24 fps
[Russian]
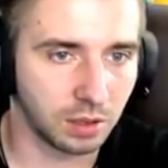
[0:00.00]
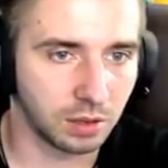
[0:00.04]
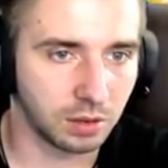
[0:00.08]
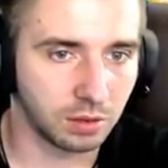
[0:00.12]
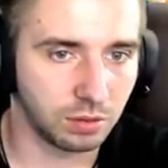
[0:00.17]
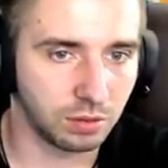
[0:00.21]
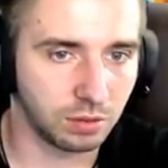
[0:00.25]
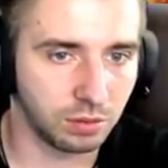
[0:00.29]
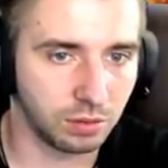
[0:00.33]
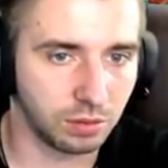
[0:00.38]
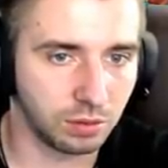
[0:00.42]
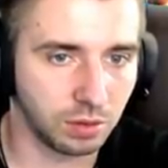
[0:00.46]

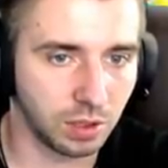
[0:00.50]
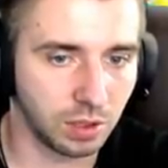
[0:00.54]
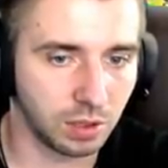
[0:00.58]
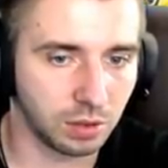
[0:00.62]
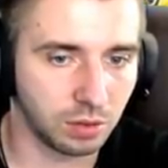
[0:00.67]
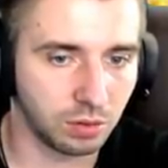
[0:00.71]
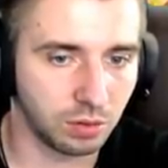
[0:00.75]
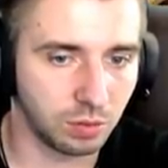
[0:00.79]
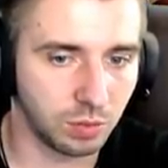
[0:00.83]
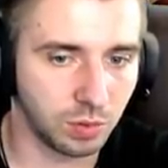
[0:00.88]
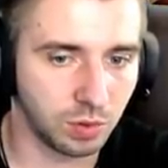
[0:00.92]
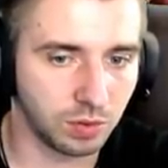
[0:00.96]
Ну, я
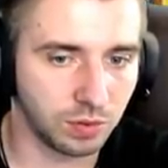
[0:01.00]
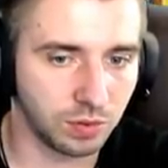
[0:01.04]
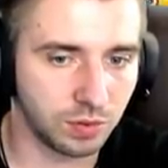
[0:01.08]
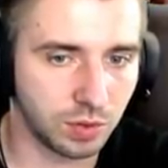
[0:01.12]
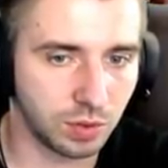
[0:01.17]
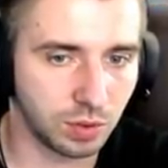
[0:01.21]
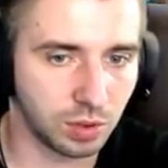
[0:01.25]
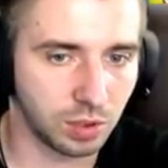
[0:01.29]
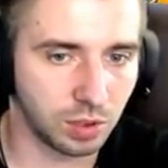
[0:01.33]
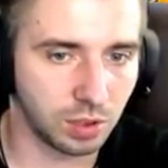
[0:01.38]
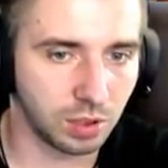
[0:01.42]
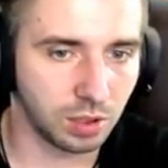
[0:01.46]
думаю,
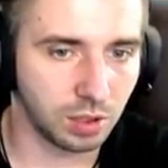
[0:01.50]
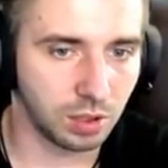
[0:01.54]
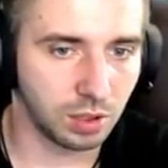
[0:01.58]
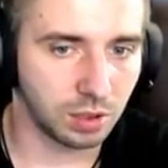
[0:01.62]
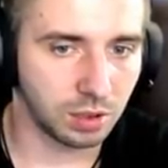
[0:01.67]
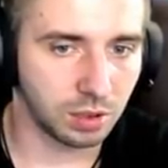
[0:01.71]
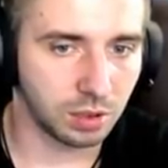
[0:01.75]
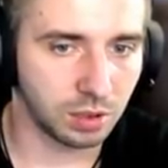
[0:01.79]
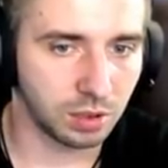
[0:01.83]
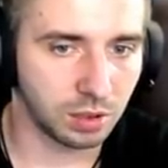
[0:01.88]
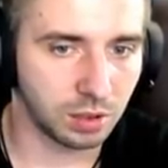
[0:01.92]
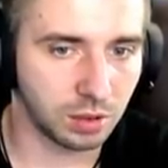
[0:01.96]
все-таки
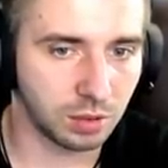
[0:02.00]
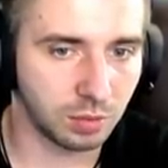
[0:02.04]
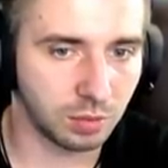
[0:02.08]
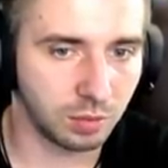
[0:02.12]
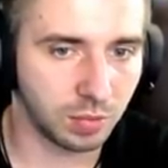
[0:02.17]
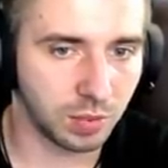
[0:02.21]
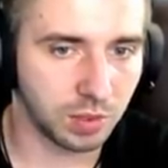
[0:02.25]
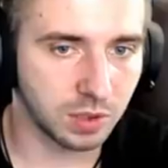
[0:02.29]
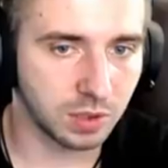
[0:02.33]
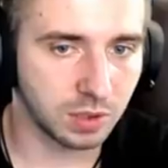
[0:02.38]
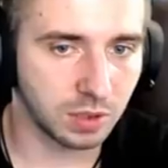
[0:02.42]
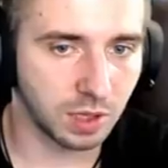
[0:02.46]

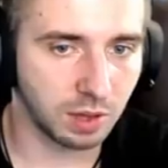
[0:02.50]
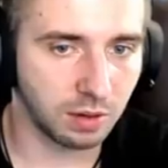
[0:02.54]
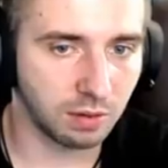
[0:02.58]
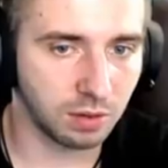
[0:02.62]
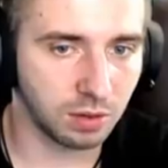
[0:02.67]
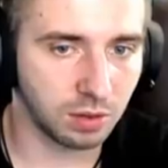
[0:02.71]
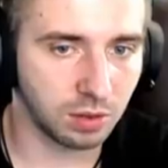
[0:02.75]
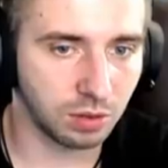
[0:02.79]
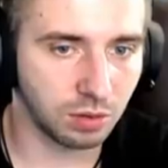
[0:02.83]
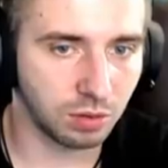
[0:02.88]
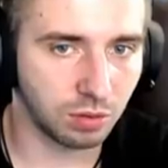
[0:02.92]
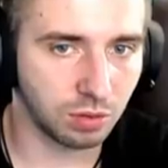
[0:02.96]

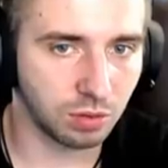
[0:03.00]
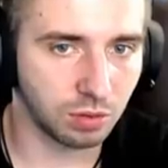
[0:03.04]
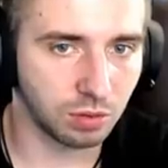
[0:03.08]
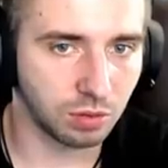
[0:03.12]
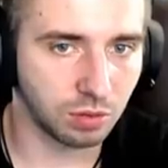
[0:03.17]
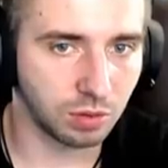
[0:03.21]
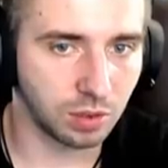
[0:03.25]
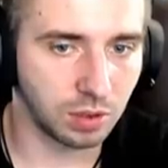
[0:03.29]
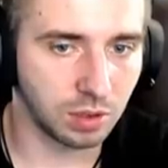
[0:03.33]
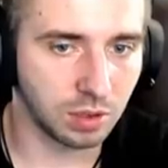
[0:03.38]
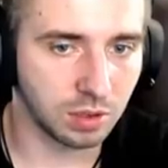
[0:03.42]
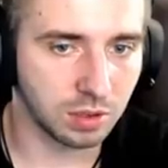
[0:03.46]
поставить
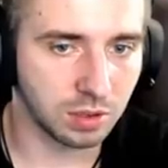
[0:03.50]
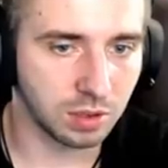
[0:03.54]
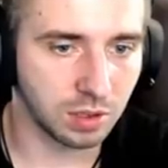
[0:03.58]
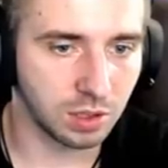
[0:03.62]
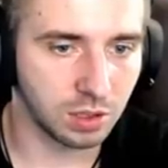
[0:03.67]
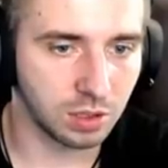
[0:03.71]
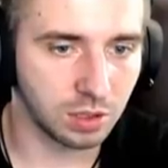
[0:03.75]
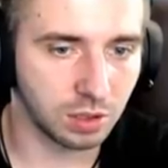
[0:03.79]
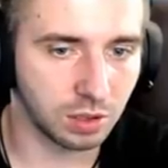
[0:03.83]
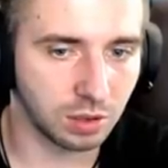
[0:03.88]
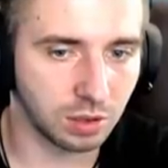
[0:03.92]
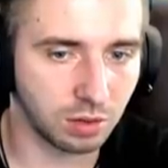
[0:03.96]
Хрону
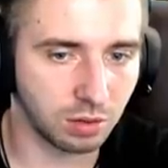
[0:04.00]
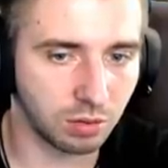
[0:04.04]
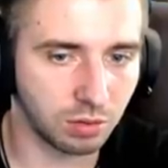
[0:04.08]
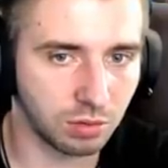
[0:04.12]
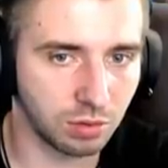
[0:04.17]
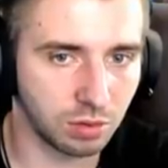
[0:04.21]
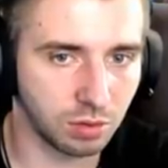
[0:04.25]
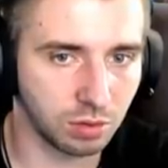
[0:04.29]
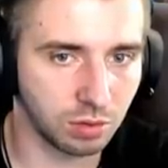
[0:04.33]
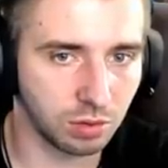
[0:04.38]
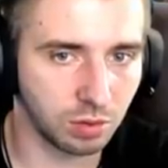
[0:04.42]
однозначно Хрону.